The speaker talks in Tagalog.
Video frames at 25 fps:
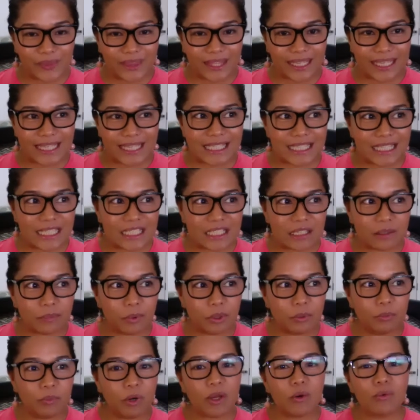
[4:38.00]
Kasi
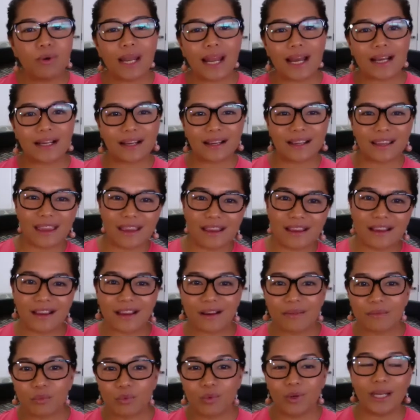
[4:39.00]
isipin mo, ay wala nang
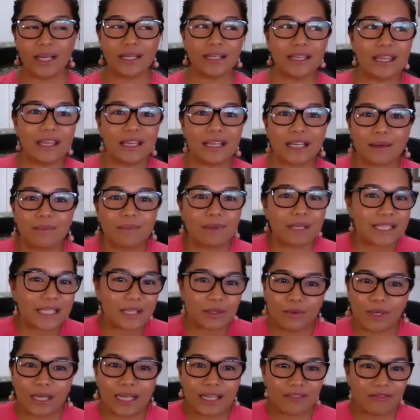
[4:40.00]
income. Walang income kasi
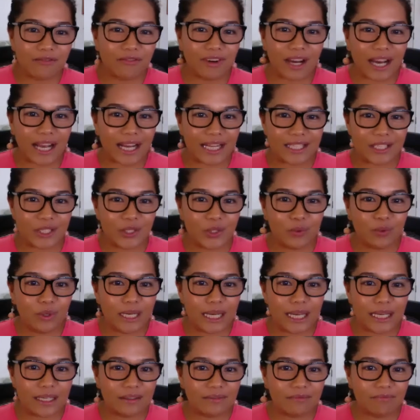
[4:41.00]
walang value,
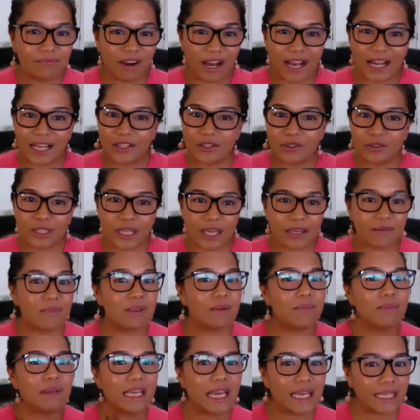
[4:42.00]
walang value na
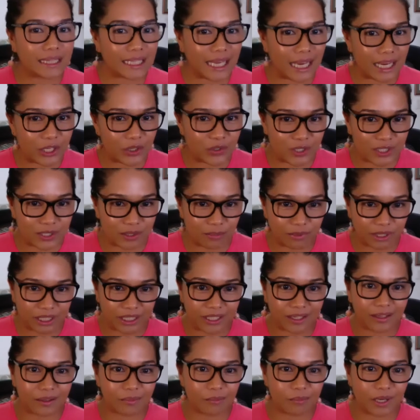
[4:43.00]
ibibigay tayo sa
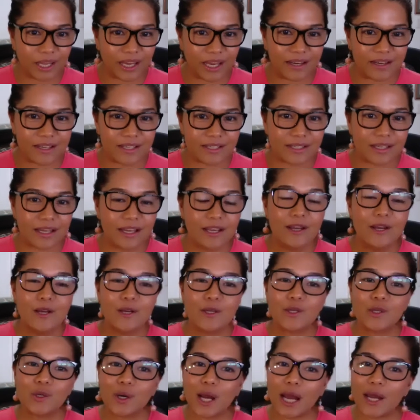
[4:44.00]
marketplace.
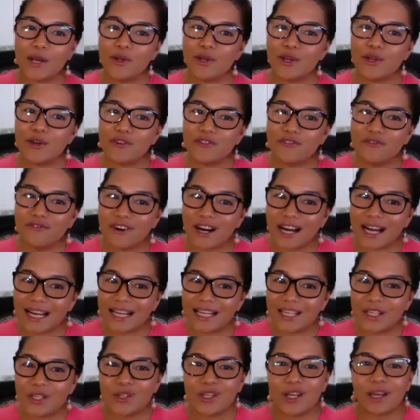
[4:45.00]
So ano yung
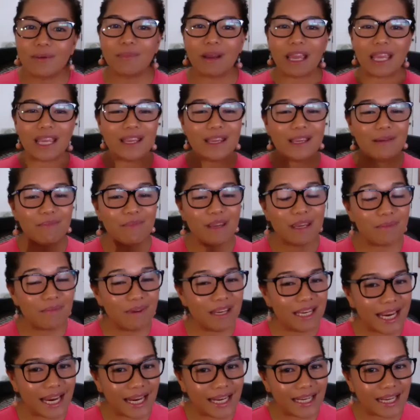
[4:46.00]
value na
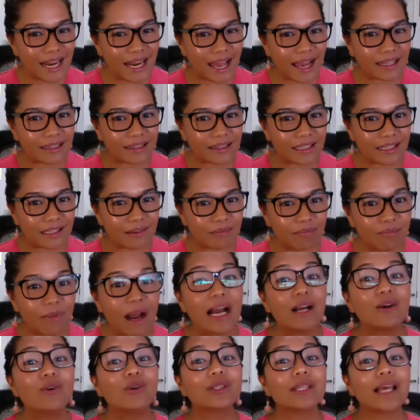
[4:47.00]
maibibigay natin
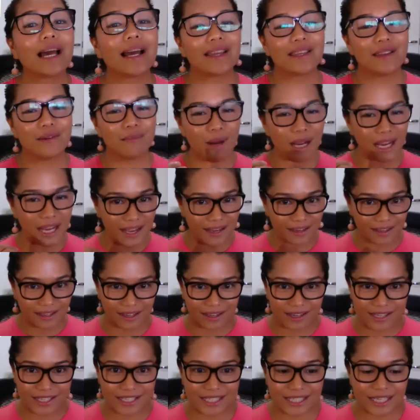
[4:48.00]
bago tayo
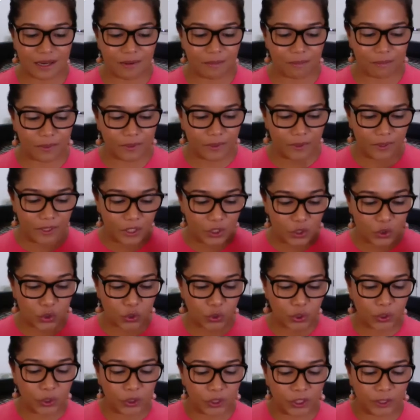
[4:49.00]
makakareceive?
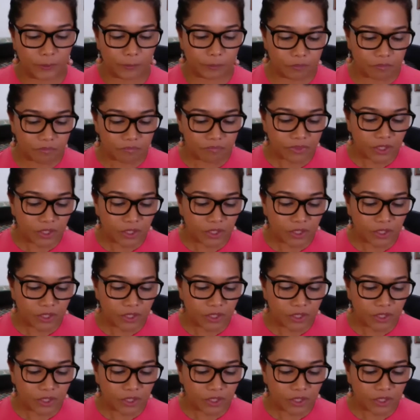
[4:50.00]
So yon.